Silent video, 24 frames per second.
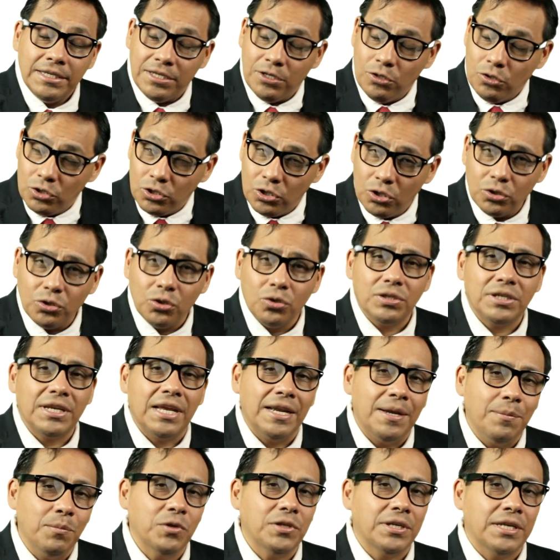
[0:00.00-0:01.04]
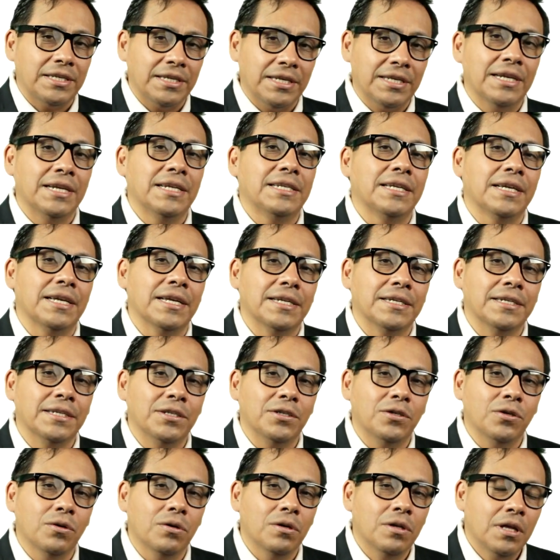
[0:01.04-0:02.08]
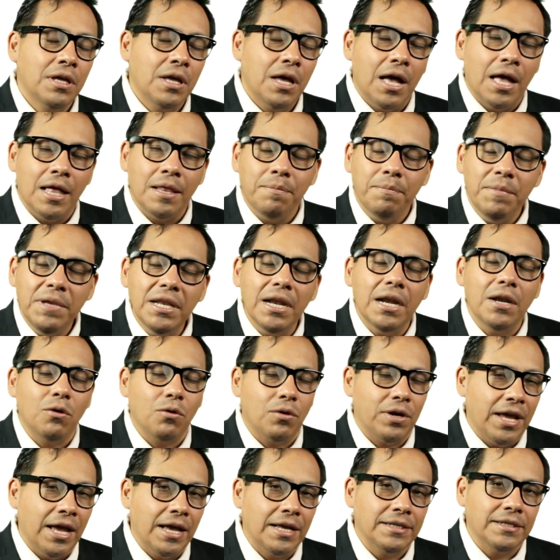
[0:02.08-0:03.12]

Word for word: Si nosotros queremos hacer ese ejercicio, admira lo que